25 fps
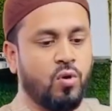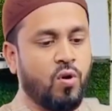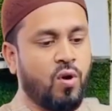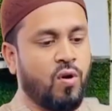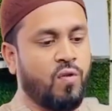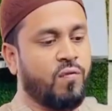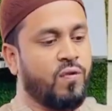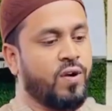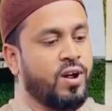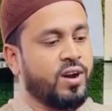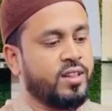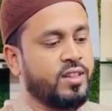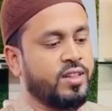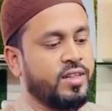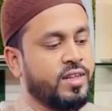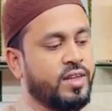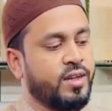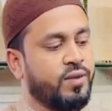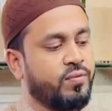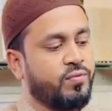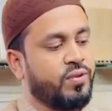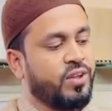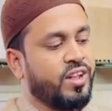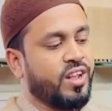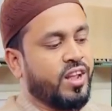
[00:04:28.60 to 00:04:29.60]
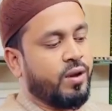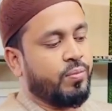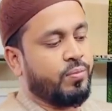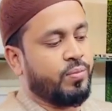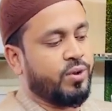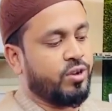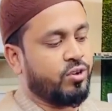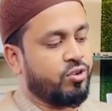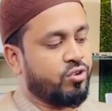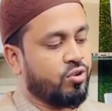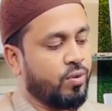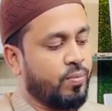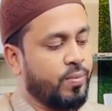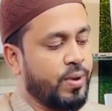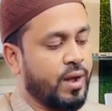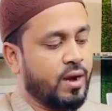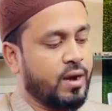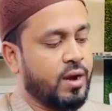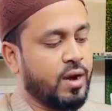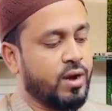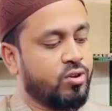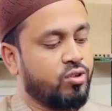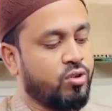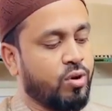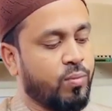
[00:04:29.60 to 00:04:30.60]
অফার দিয়ে ফিঙ্গারপ্রিন্ট সহ
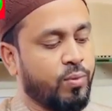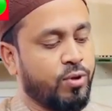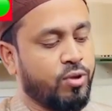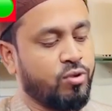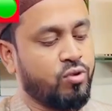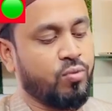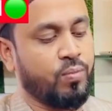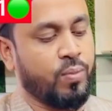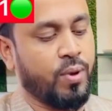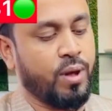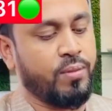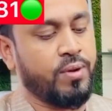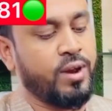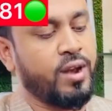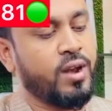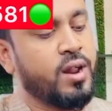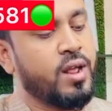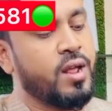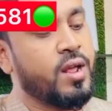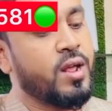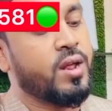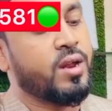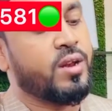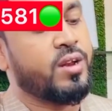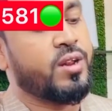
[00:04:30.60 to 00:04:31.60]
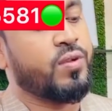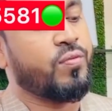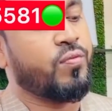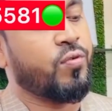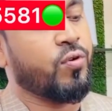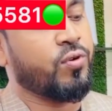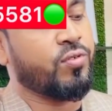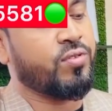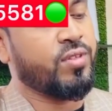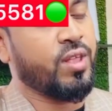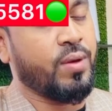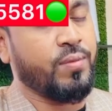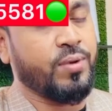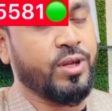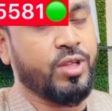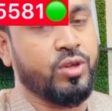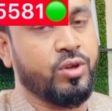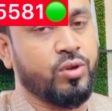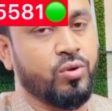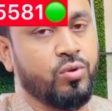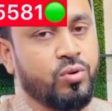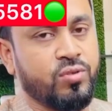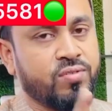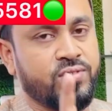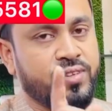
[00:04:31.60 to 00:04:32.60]
ব্যাকলাইট সব কিছু পাবেন টি ফোর সেভেন
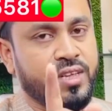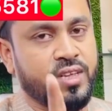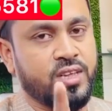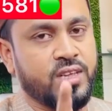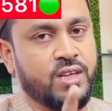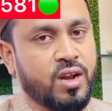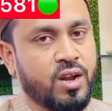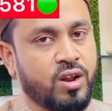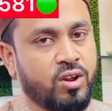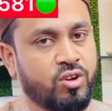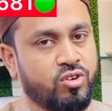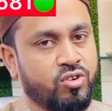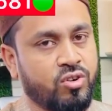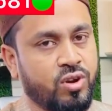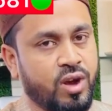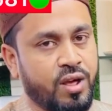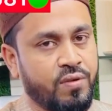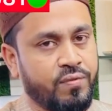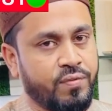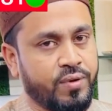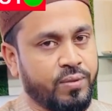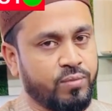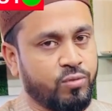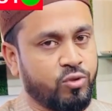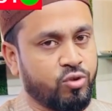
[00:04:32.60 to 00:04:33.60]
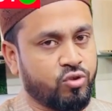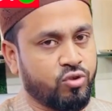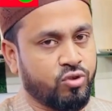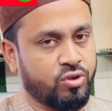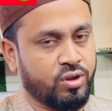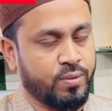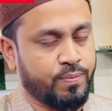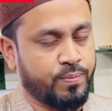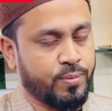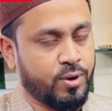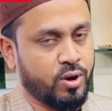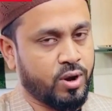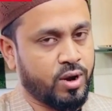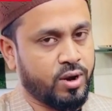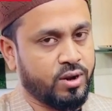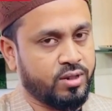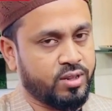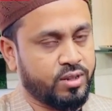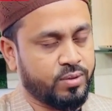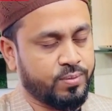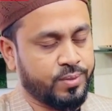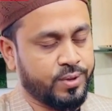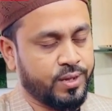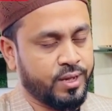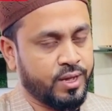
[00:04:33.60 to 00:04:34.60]
জিরো সিক্স জেনারেশন আই ফাইভ দুশো ছাপ্পান্ন আট
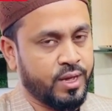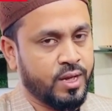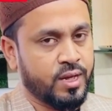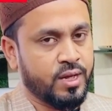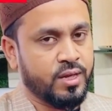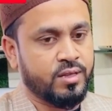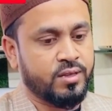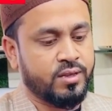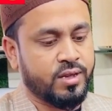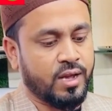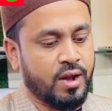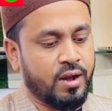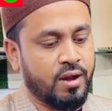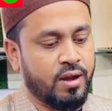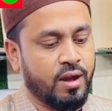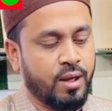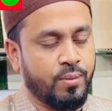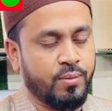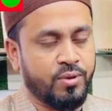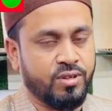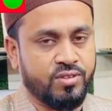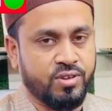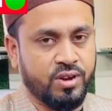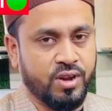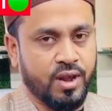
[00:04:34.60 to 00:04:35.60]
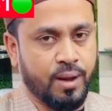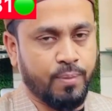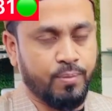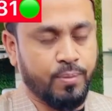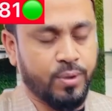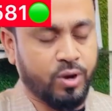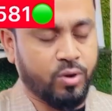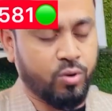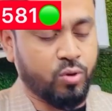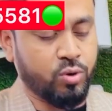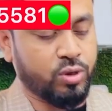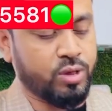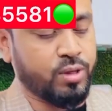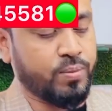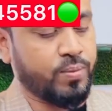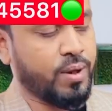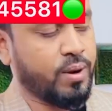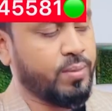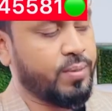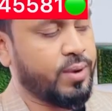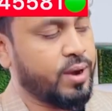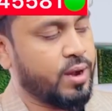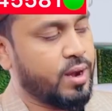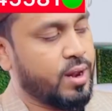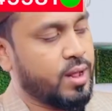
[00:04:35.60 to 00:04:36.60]
জিবি চাইলে র্যামেসিডি আপডেট করতে
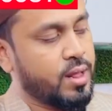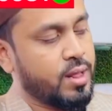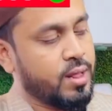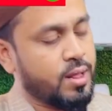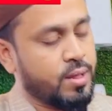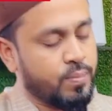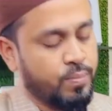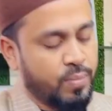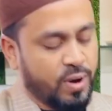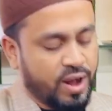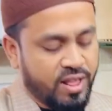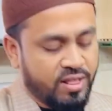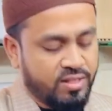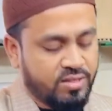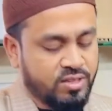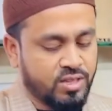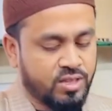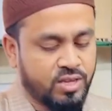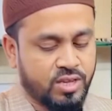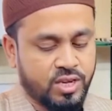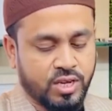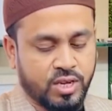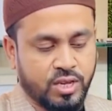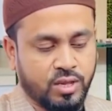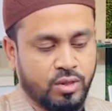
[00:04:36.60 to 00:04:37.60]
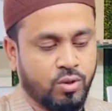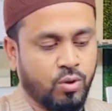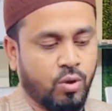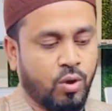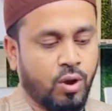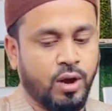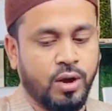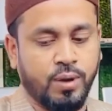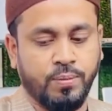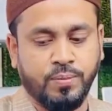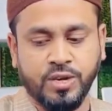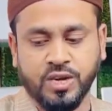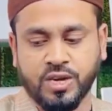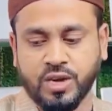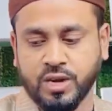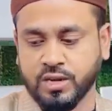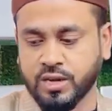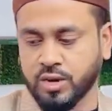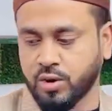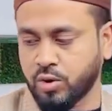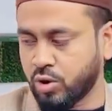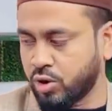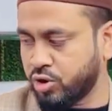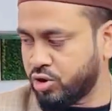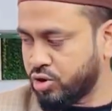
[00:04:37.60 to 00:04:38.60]
পারবেন প্রাইস দিচ্ছি কিন্তু অনলি বিশ
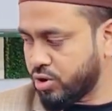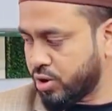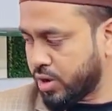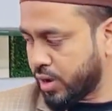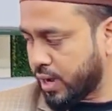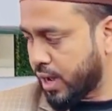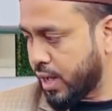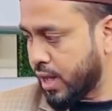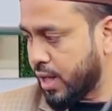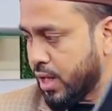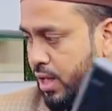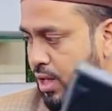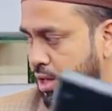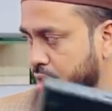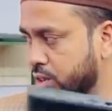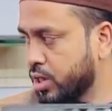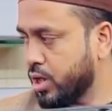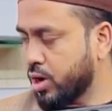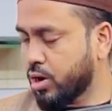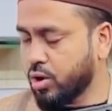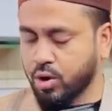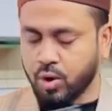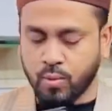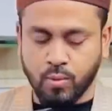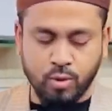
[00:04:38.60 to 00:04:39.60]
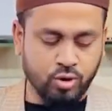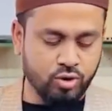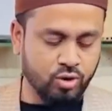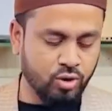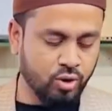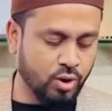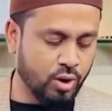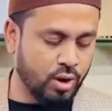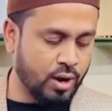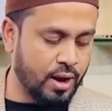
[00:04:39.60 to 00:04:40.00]
হাজার নয়শো টাকা এরকম অসংখ্য